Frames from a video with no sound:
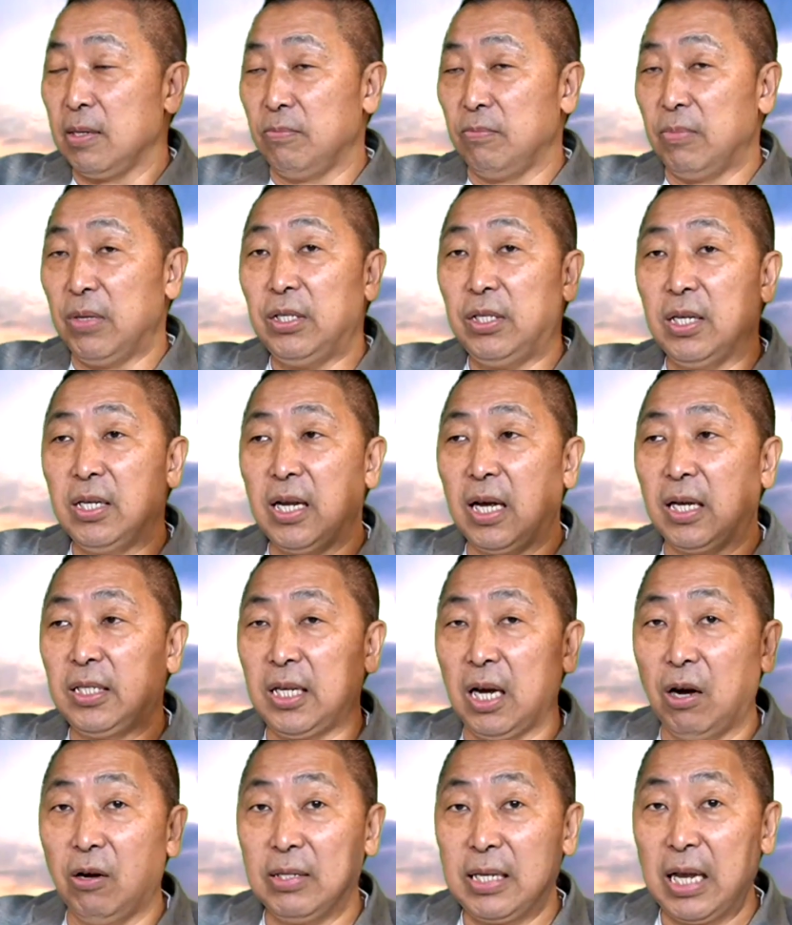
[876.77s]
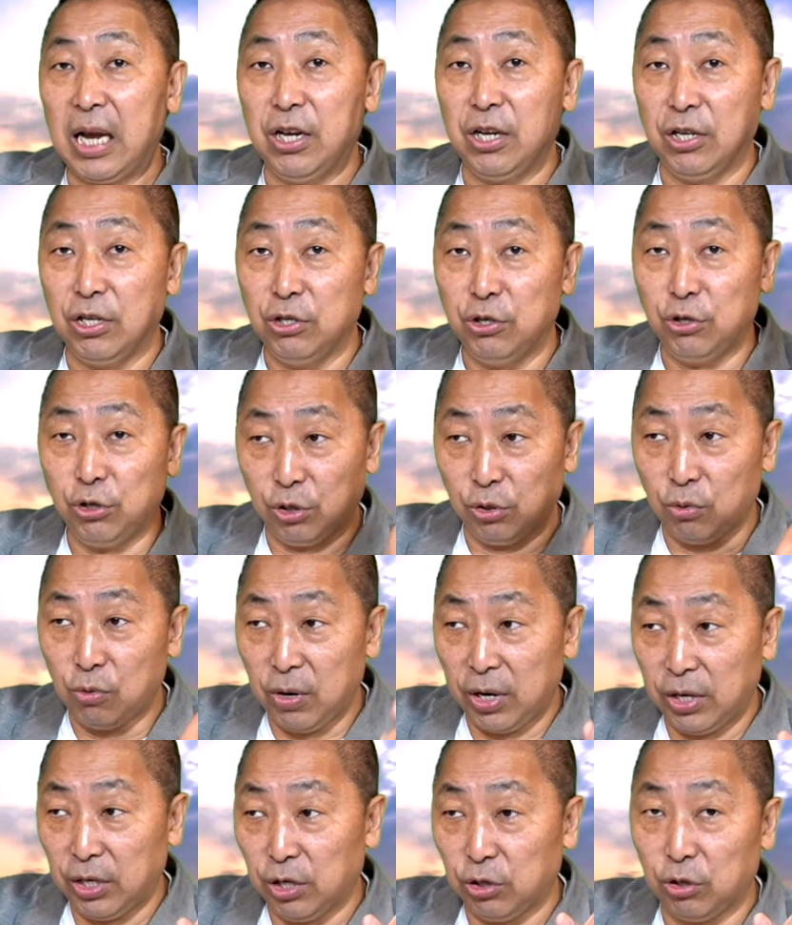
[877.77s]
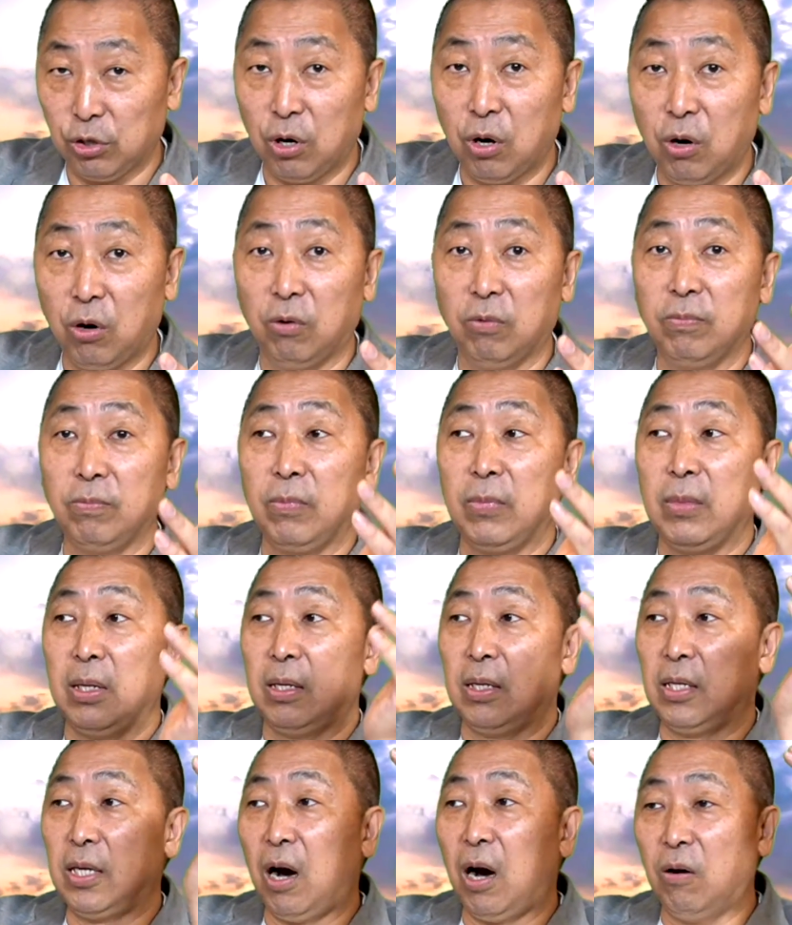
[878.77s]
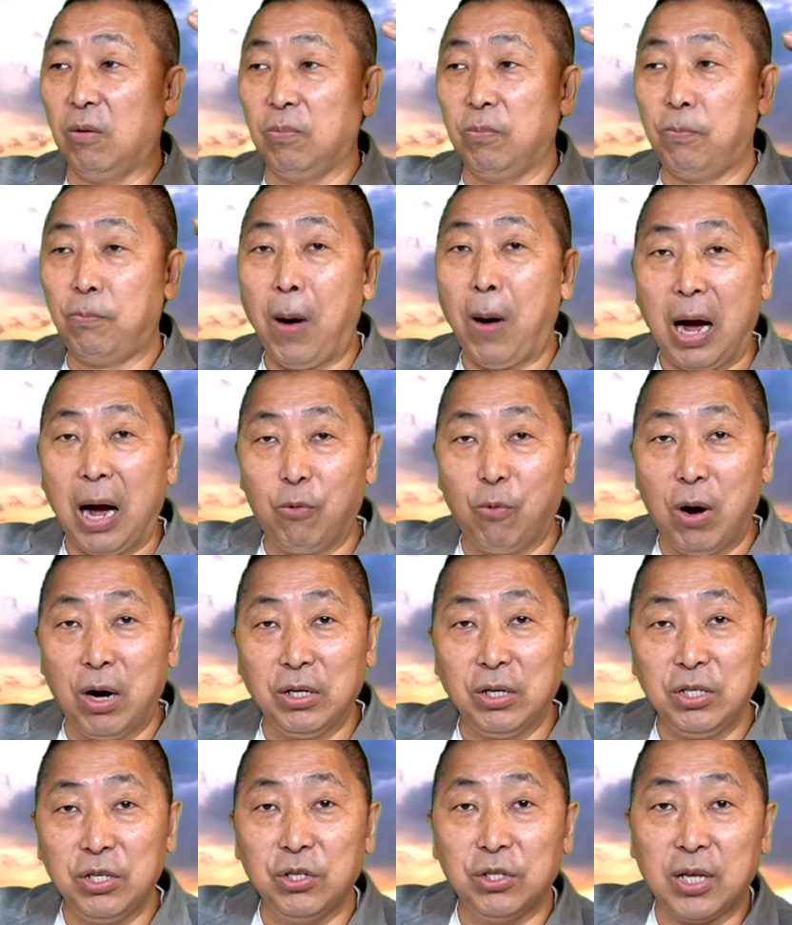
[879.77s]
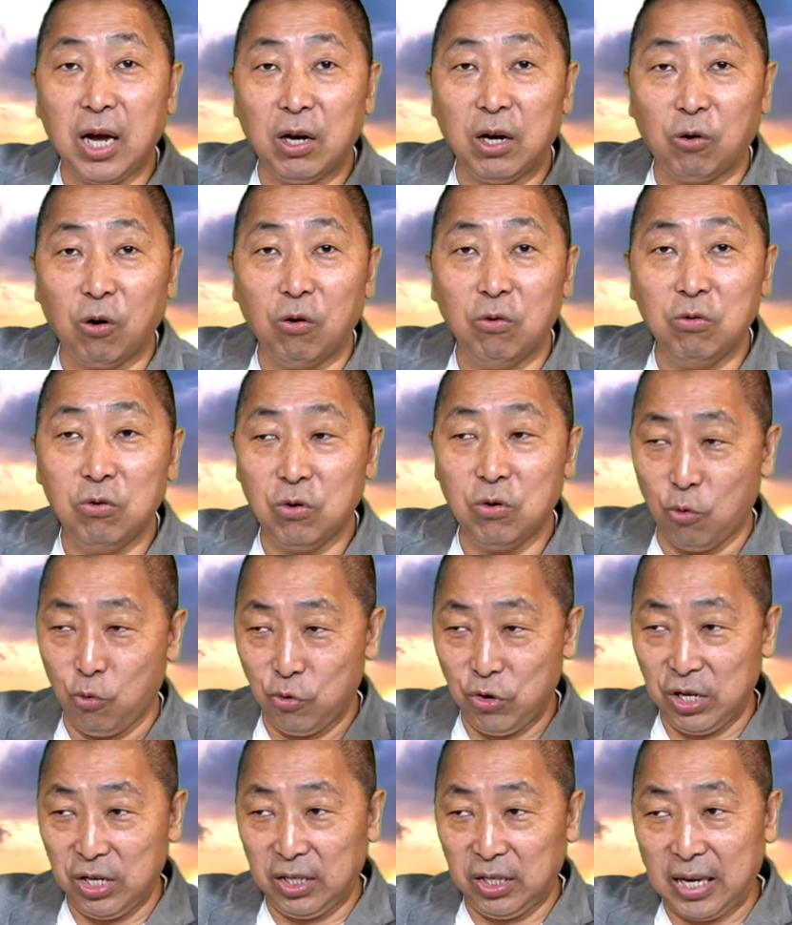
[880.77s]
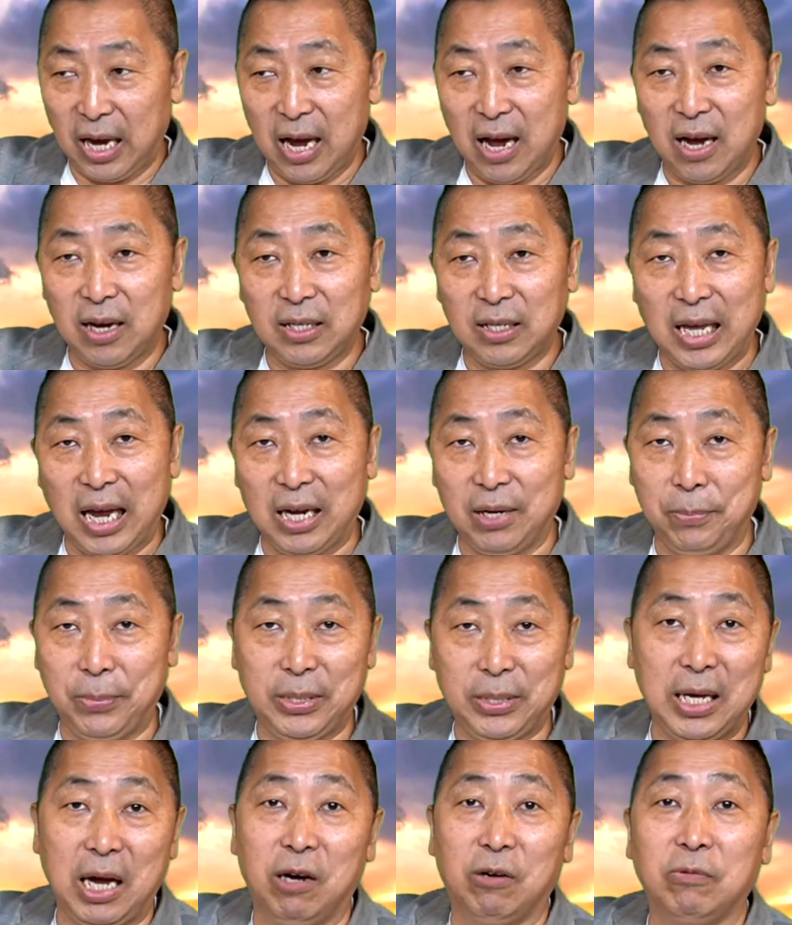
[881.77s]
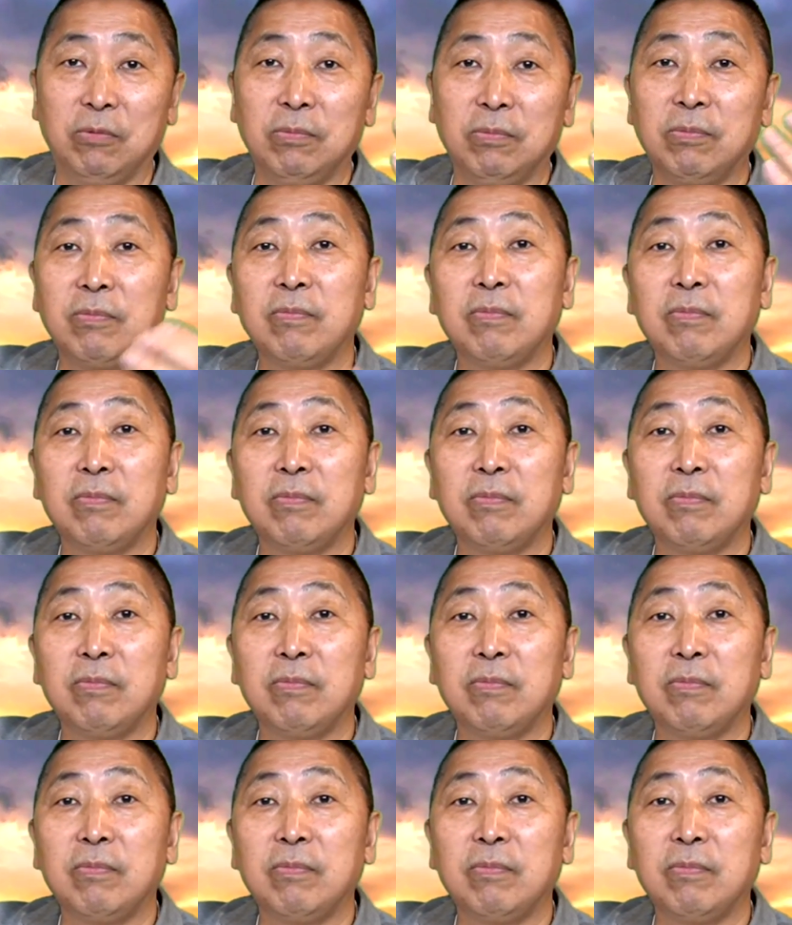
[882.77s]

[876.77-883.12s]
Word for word: 民进党想要在临时会的时候要霸王硬上弓，红叉加的招，